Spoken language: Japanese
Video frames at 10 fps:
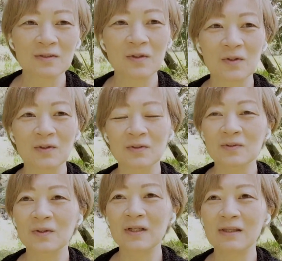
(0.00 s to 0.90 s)
そう
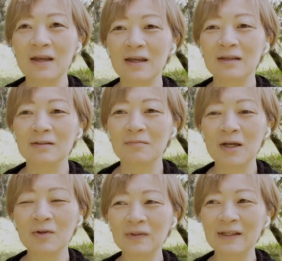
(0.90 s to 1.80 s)
それで
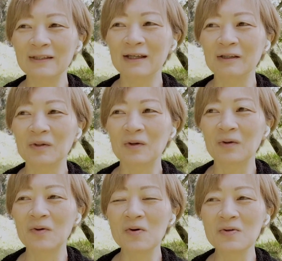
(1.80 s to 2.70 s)
迷ったんだけ
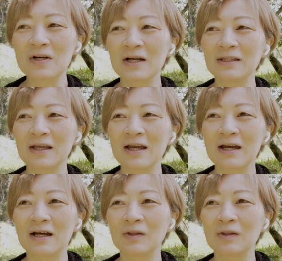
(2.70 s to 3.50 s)
ど今回ね